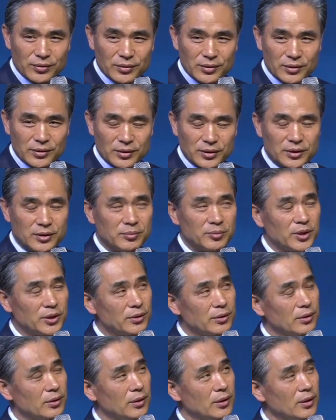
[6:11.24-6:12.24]
이러면
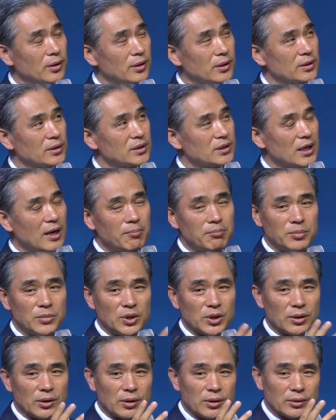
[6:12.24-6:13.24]

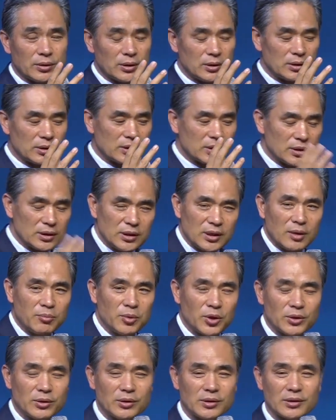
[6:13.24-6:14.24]
3년을
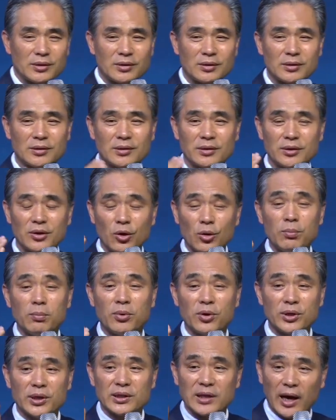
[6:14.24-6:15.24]
끝내면
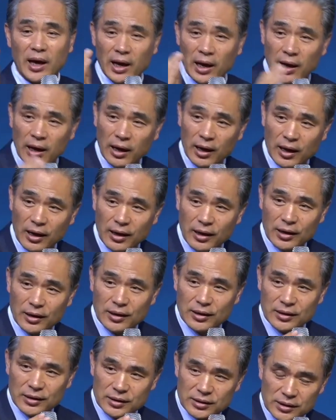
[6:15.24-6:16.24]
형벌이 다
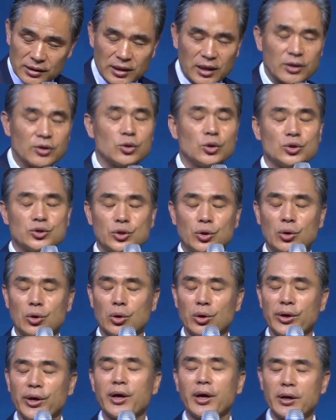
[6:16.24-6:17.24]
끝나는 거죠.
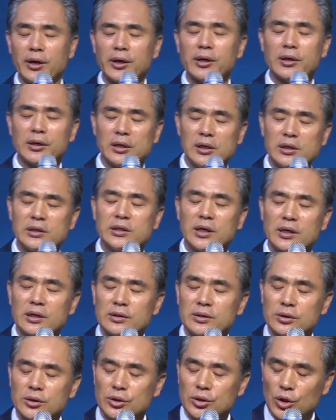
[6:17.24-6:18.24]
예.
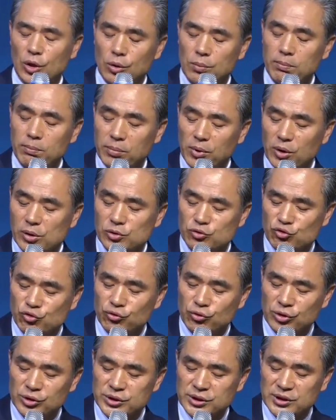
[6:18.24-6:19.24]
일단은 형벌
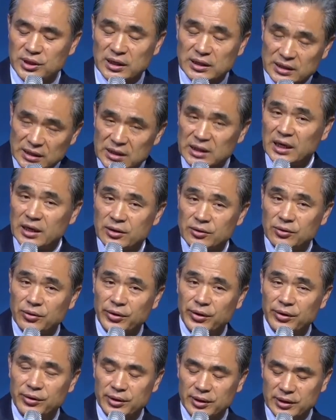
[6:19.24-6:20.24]
주어진 게 끝나는
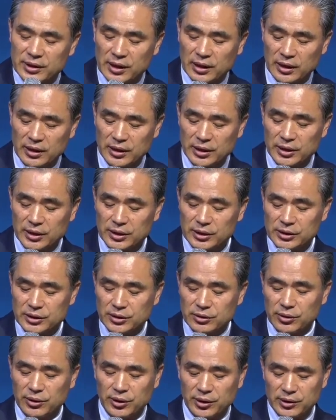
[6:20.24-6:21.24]
거예요. 그러니까
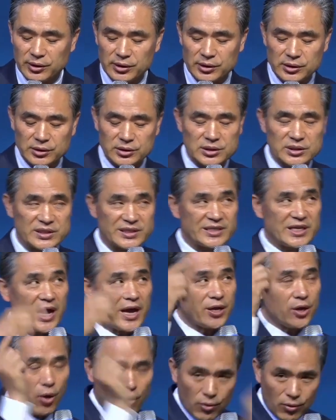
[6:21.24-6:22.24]
그거예요.
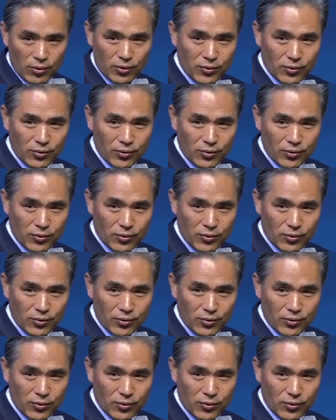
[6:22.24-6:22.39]
사형.